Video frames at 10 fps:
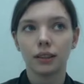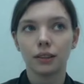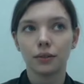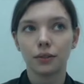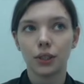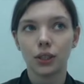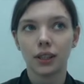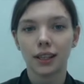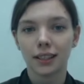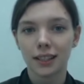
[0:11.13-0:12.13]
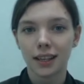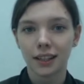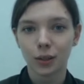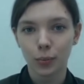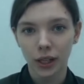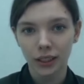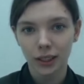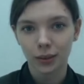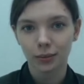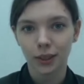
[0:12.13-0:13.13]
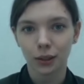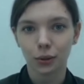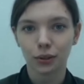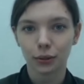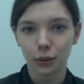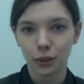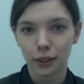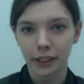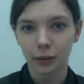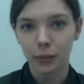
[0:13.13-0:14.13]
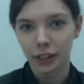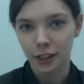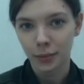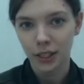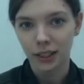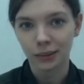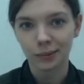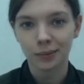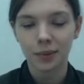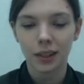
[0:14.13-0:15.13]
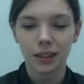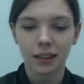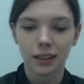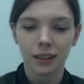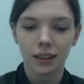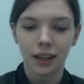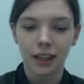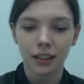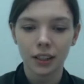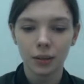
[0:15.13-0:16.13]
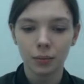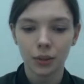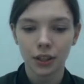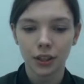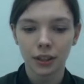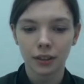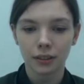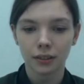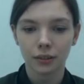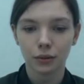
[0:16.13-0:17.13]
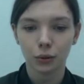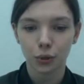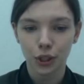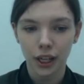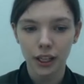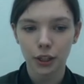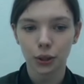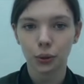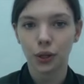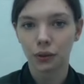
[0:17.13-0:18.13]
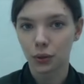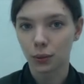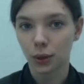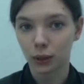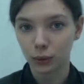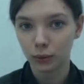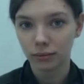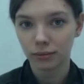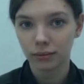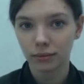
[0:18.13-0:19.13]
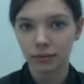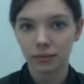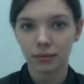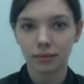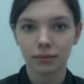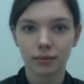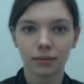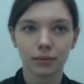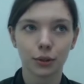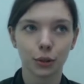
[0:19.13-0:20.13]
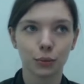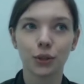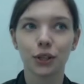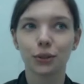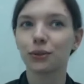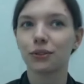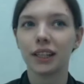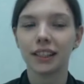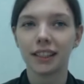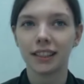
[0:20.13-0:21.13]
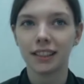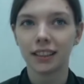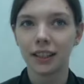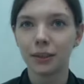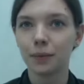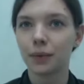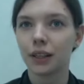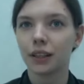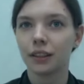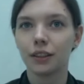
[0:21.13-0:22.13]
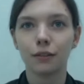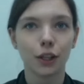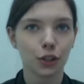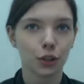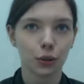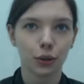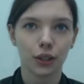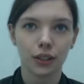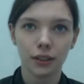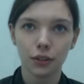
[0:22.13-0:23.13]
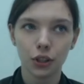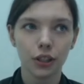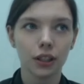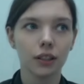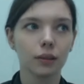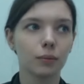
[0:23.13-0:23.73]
в виде отца и брата, который в итоге стал программистом. Они мне внушали, что я все могу, что меня ждут великие дела. Неважно, что я девочка,